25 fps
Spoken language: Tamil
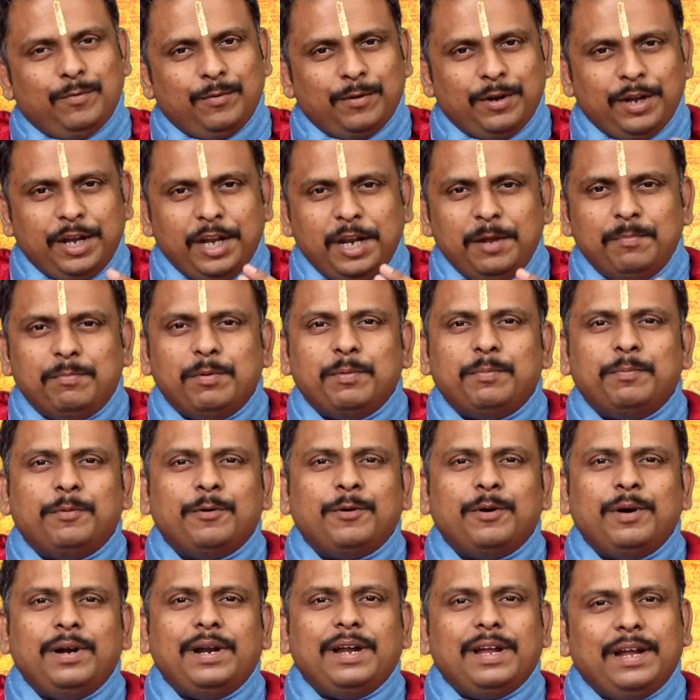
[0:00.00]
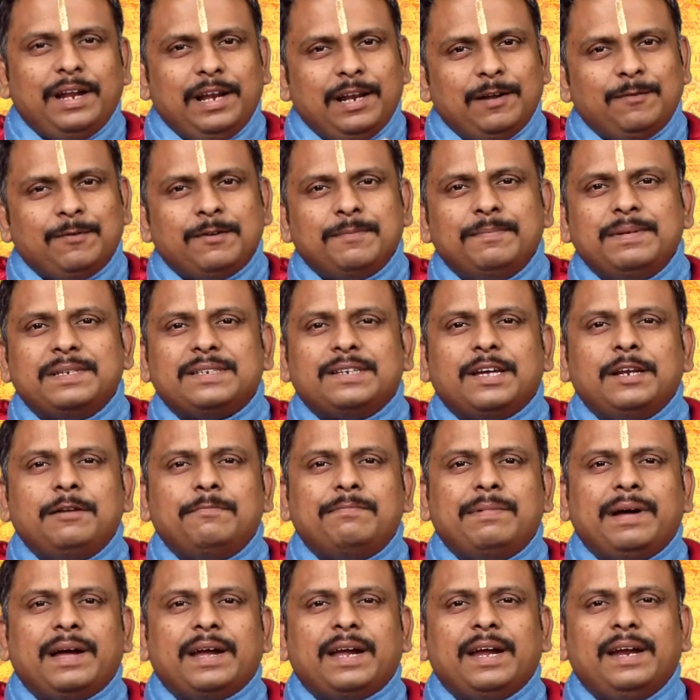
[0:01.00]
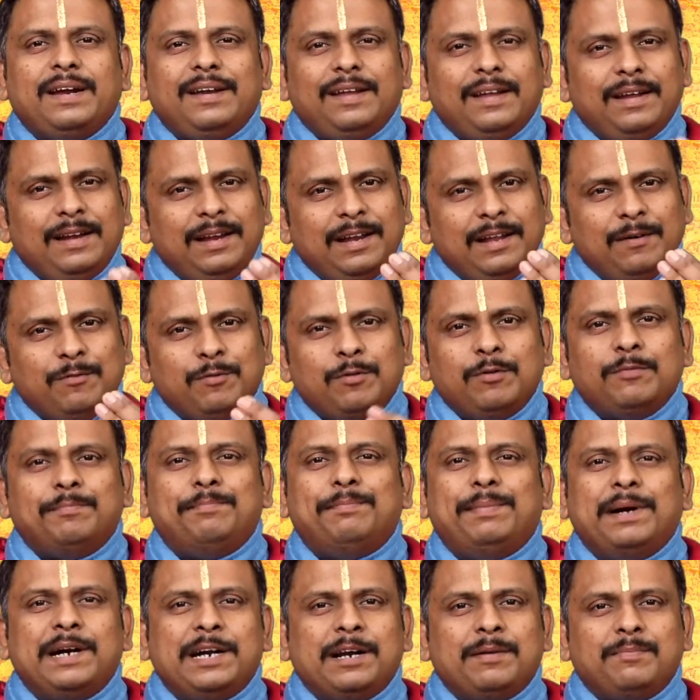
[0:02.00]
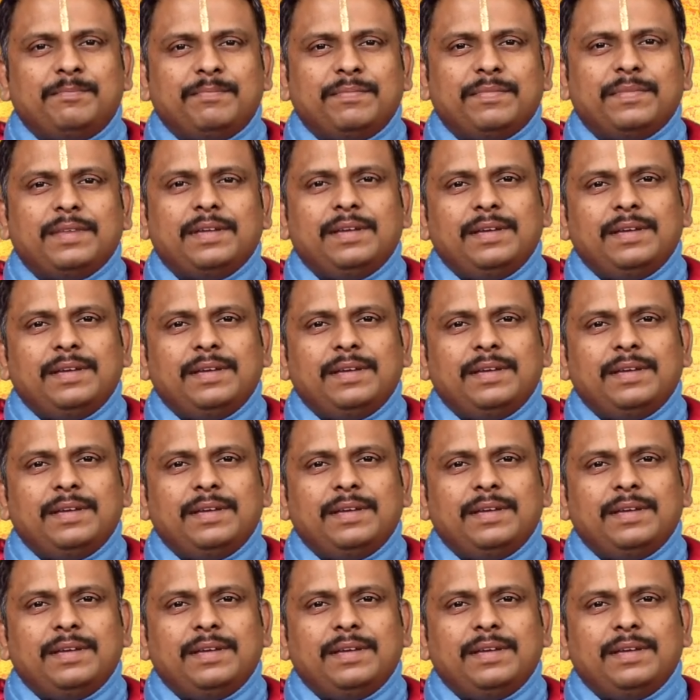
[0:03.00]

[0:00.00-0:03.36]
ஒரு இனிப்பு பொருள் இல்லை ஒரு பிஸ்கட் பேக்கெட் இல்லை ஒரு பழம்